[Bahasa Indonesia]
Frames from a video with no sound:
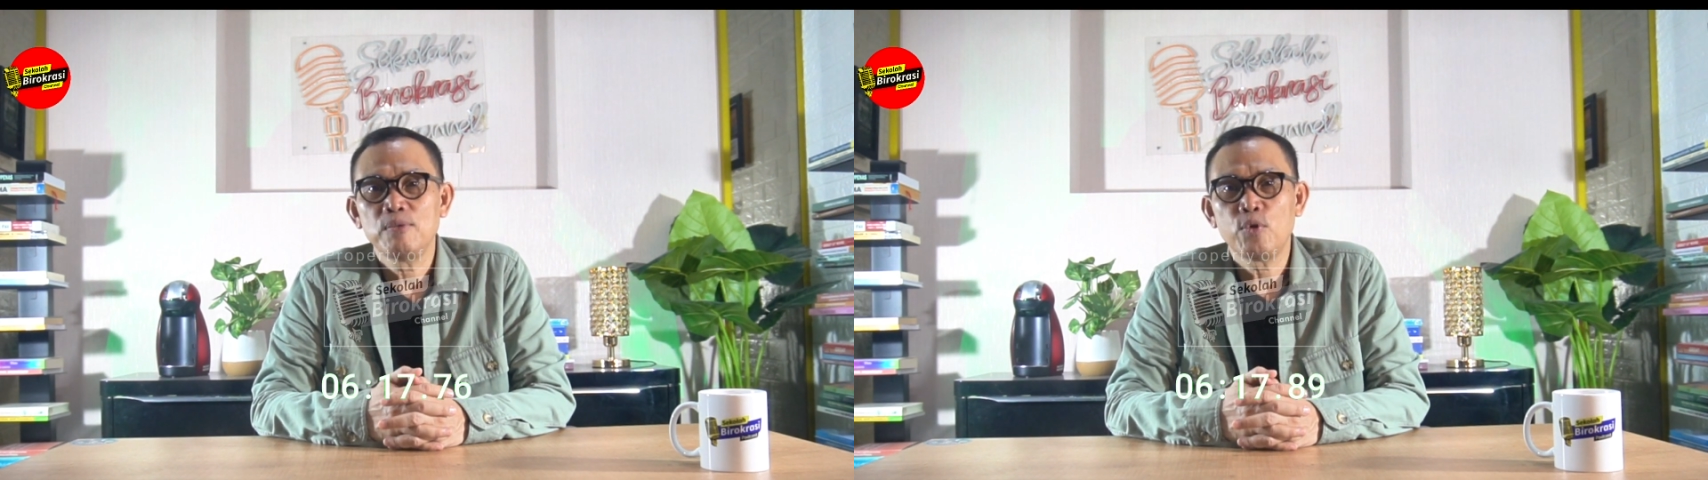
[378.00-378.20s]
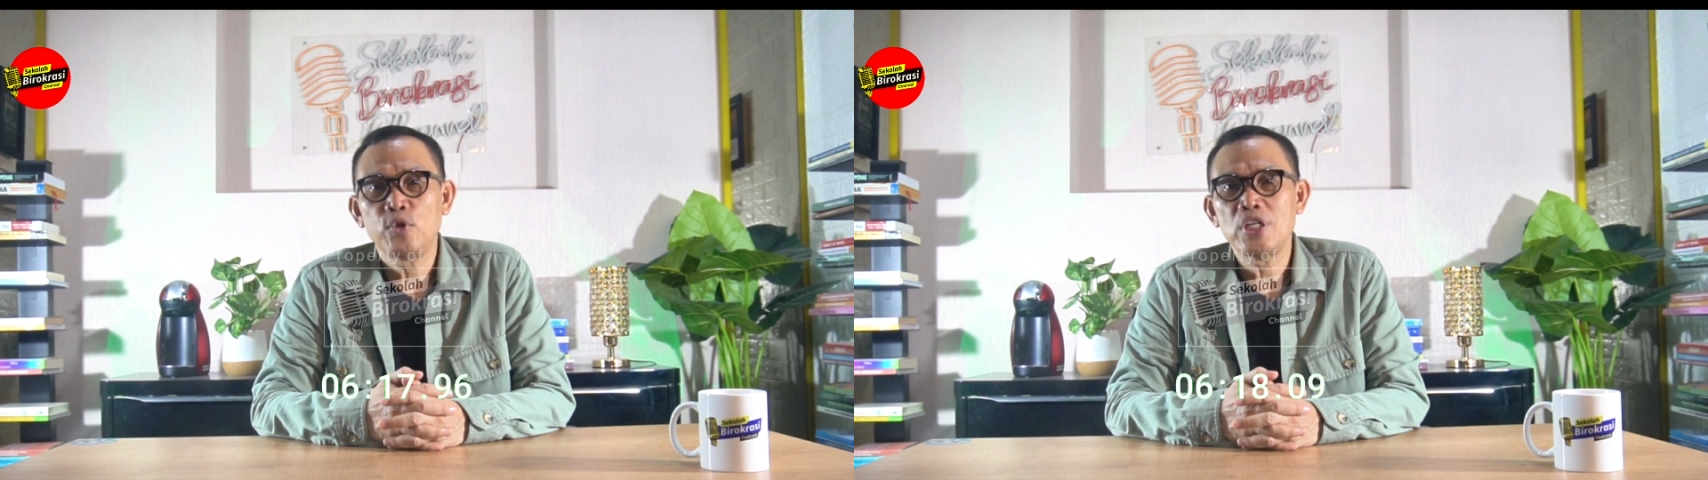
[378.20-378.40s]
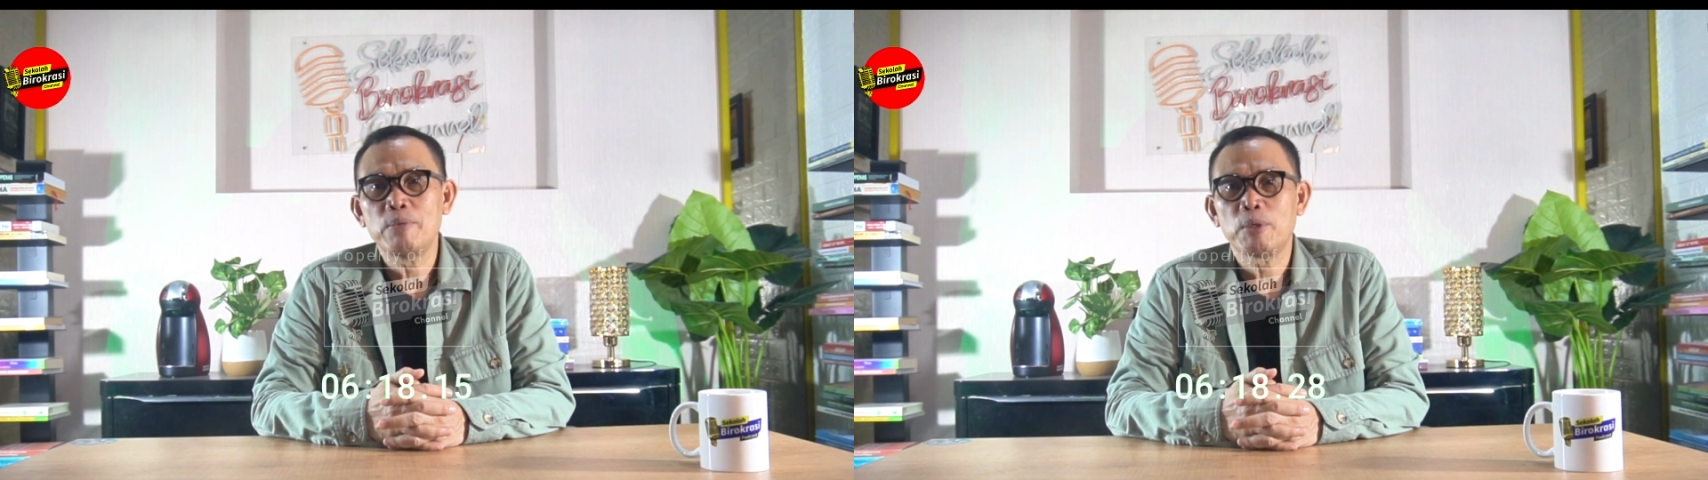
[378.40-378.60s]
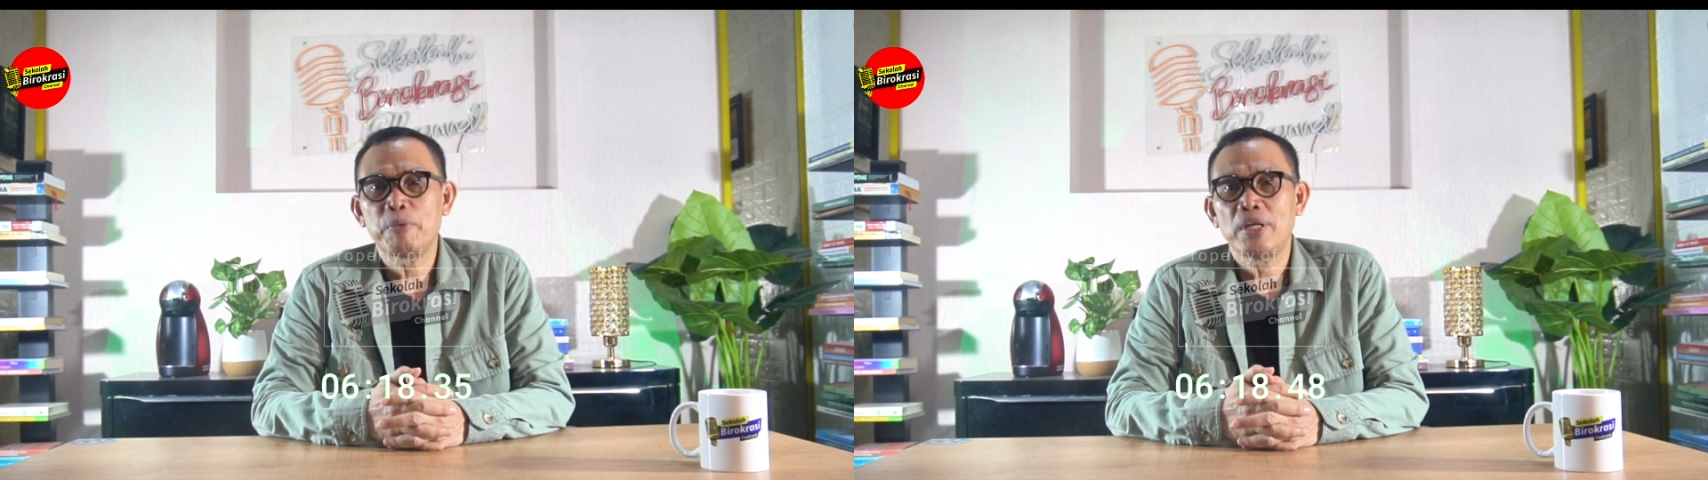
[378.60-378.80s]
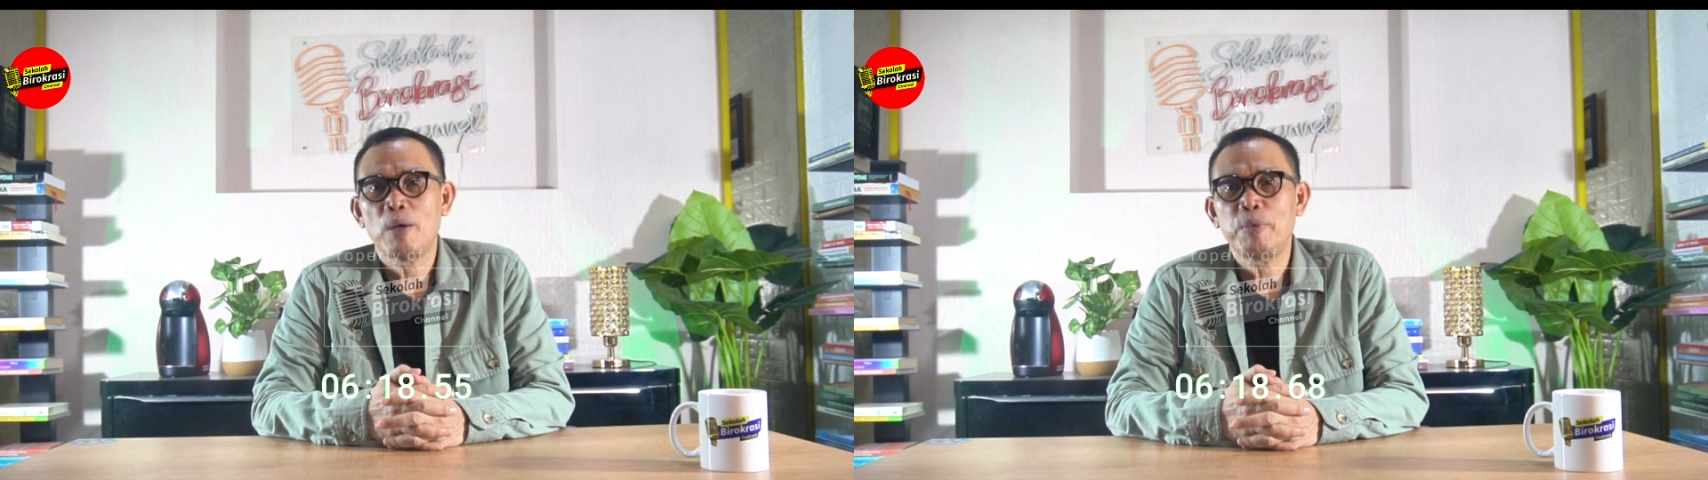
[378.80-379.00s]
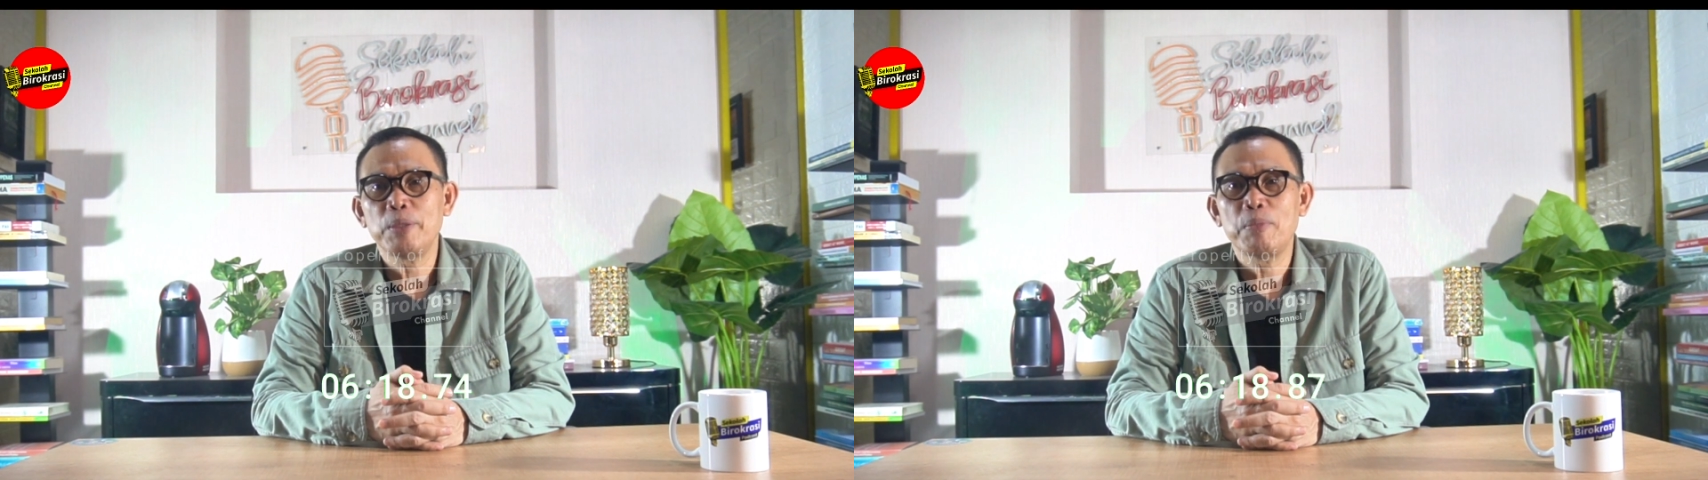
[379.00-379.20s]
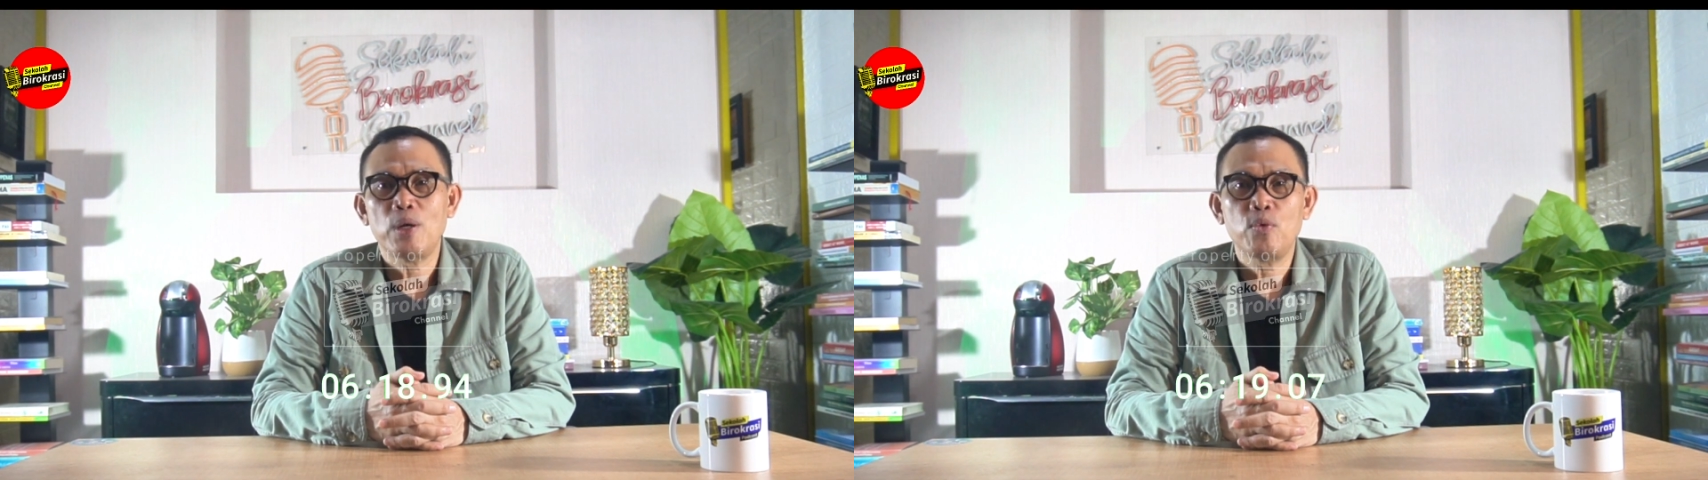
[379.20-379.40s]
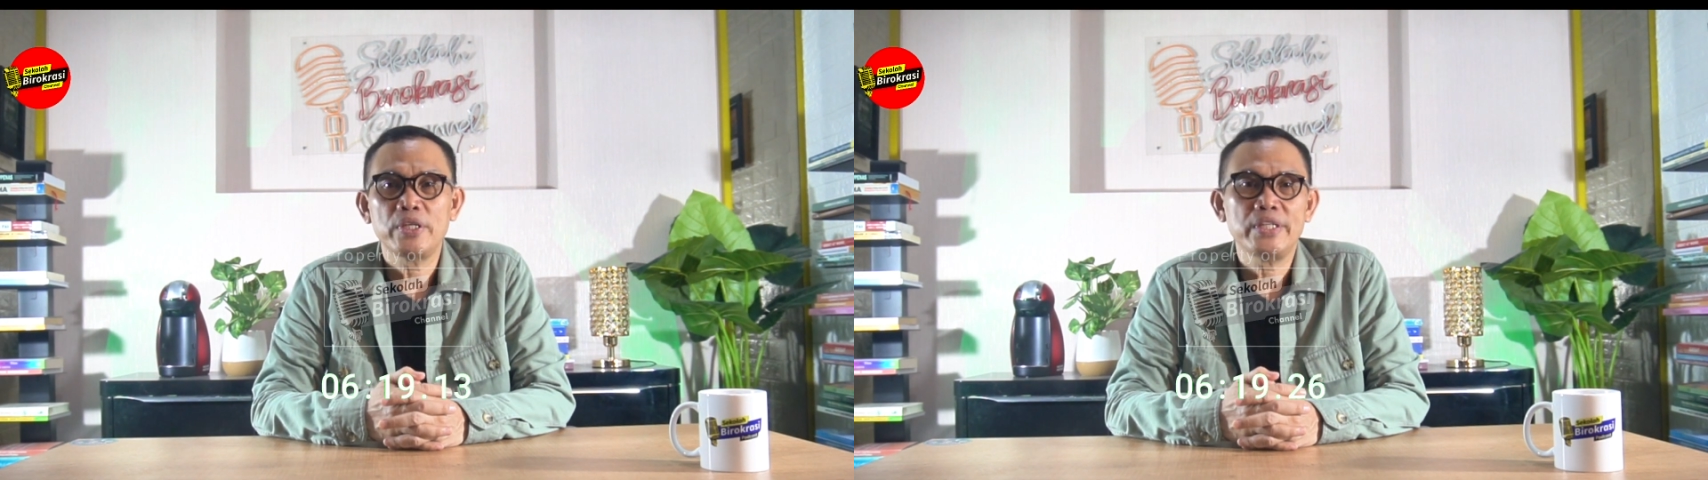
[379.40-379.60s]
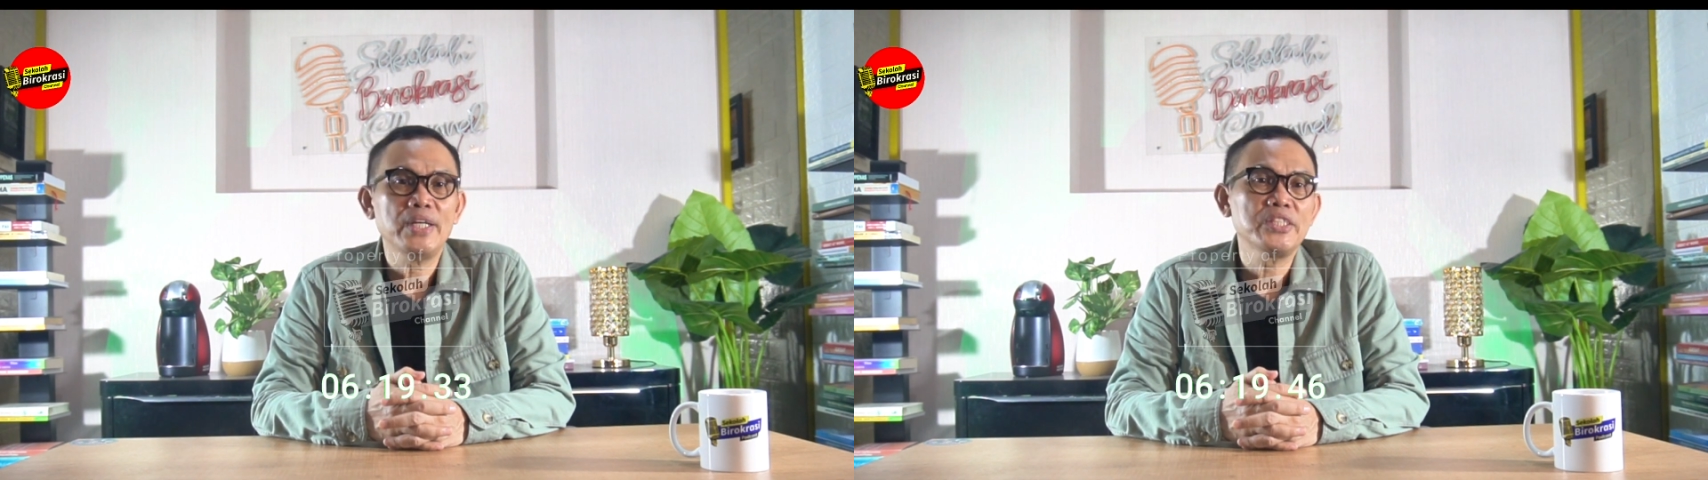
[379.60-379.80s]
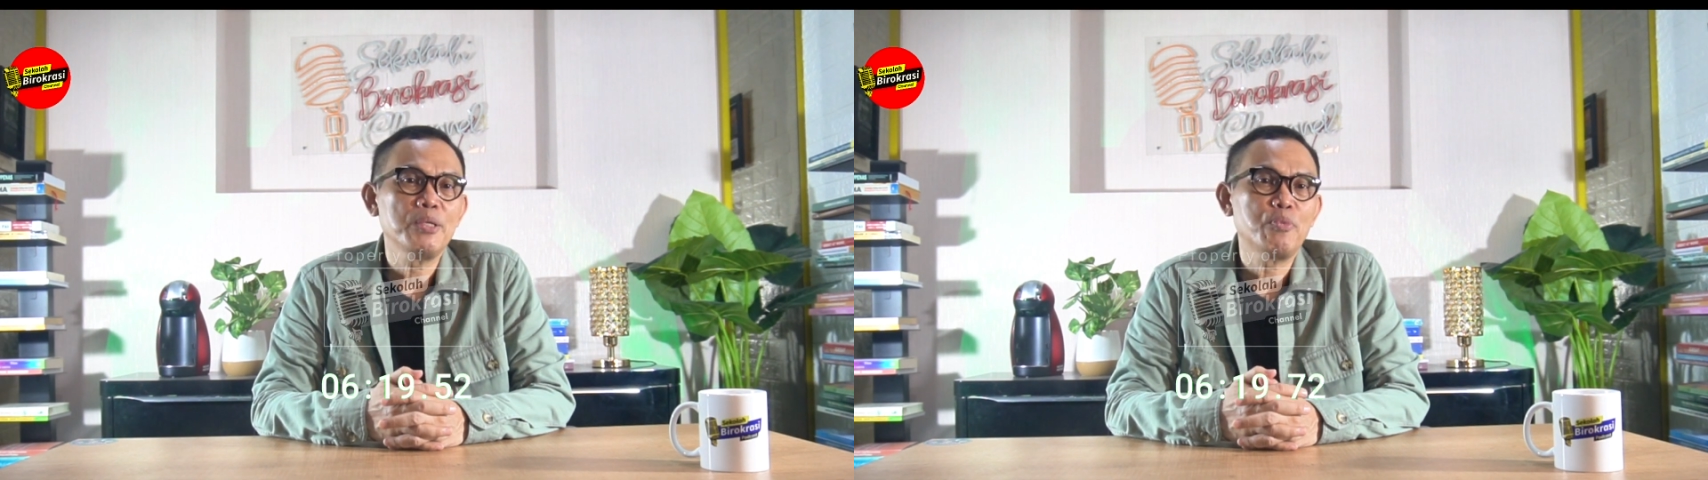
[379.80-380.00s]
Fukuyama berpendapat bahwa
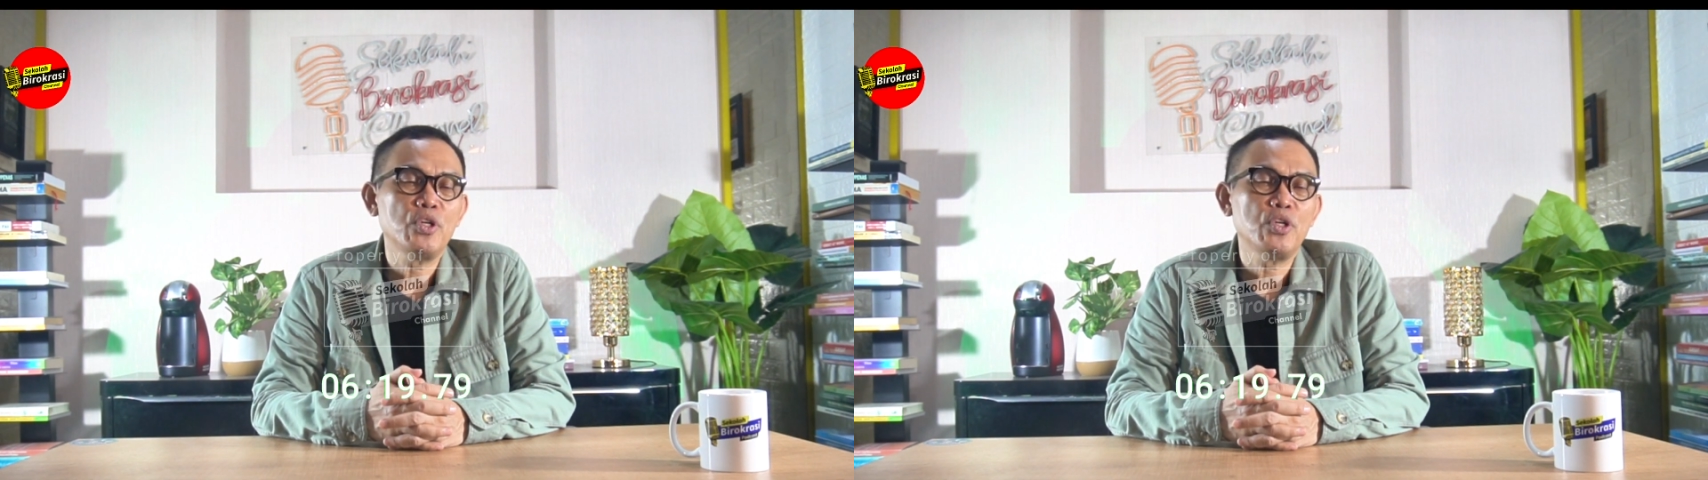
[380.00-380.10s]
dinasti